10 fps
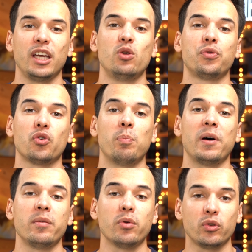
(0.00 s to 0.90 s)
ils ne seront pas
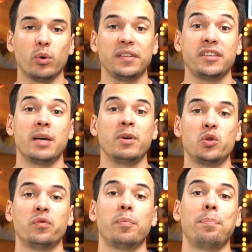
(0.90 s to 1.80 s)
faits pour toi si jamais
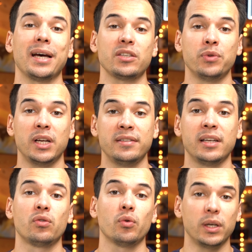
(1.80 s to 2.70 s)
tu veux
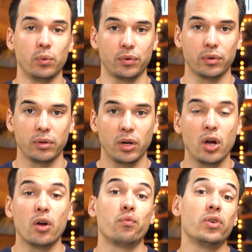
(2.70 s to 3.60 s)
personnaliser ton écoute.
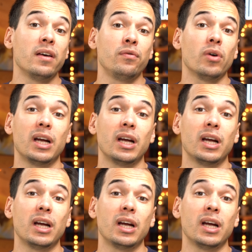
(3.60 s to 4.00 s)
Vous l'avez vu, hein,